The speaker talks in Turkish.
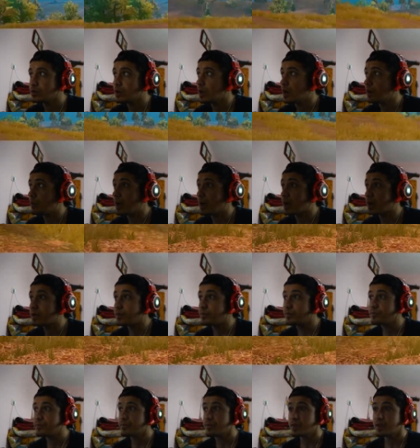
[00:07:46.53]
Bak
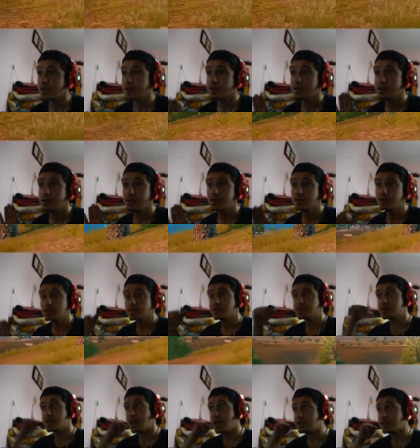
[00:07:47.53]

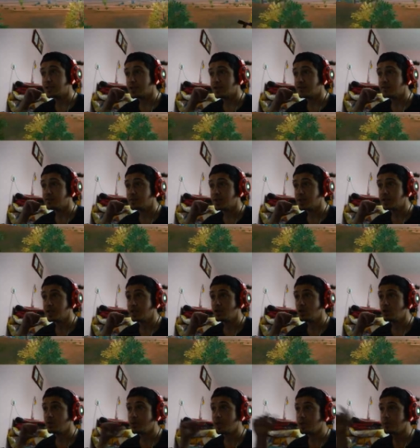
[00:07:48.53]
sağ tarafından
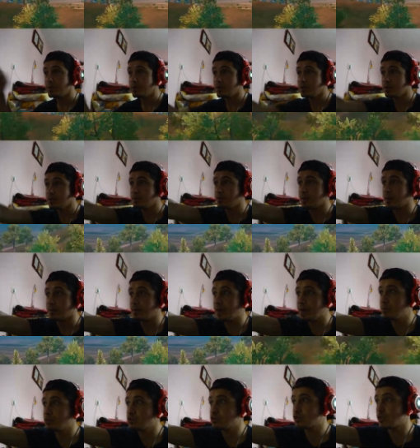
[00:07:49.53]
geliyor mermi. Bak
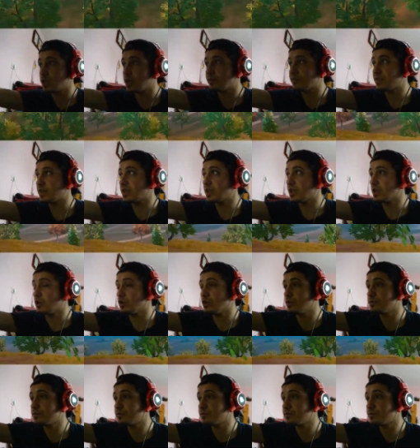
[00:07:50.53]
mermi şu taraftan geliyor.